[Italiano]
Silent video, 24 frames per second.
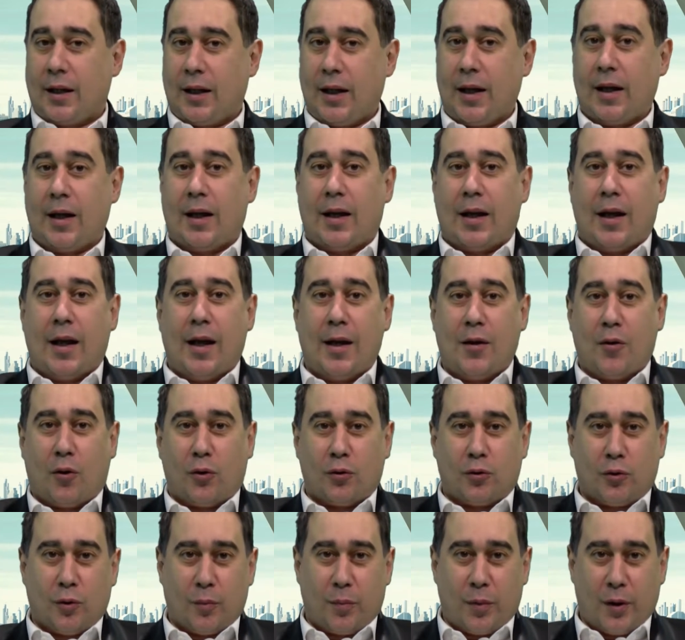che è
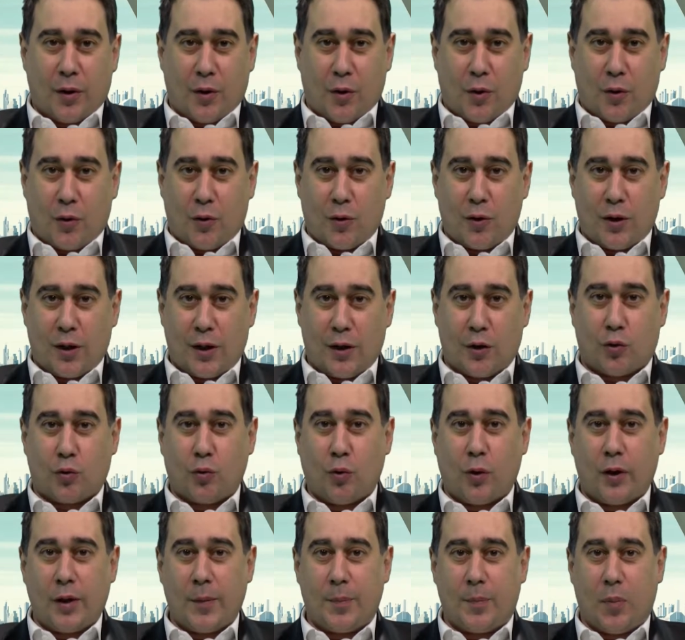noto però con il
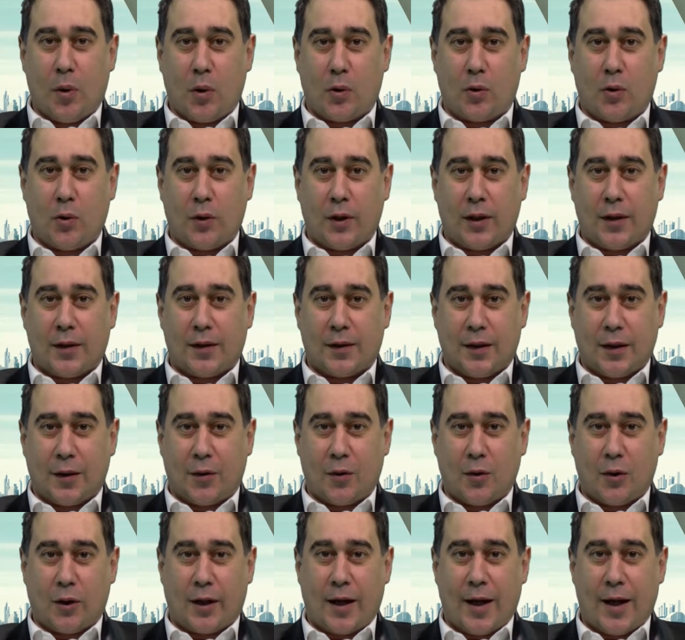suo
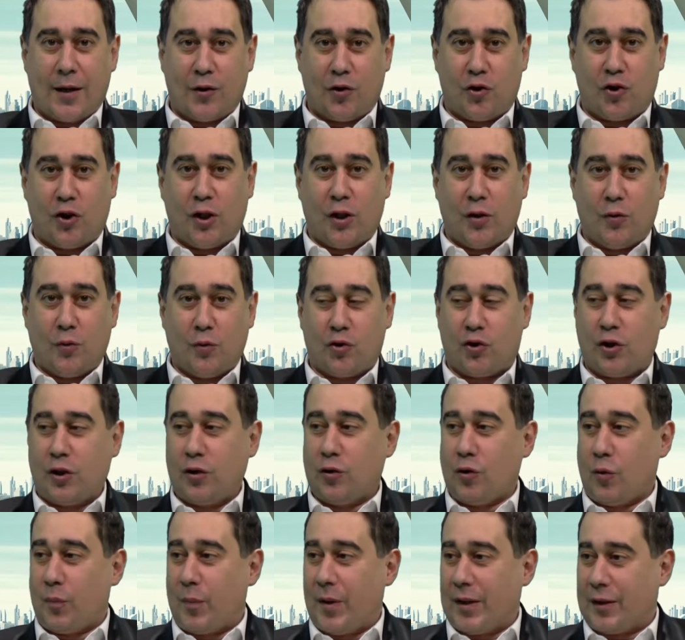ipocoristico che è Gino,
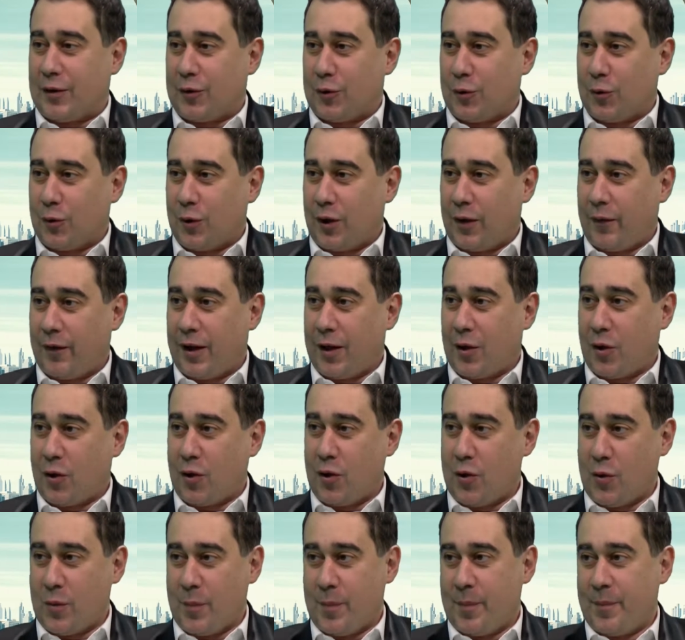Gino Pastore,
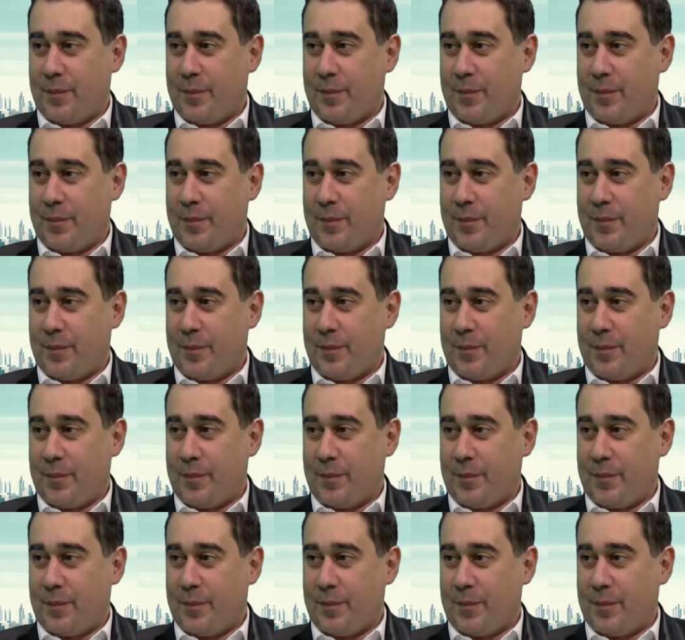vero?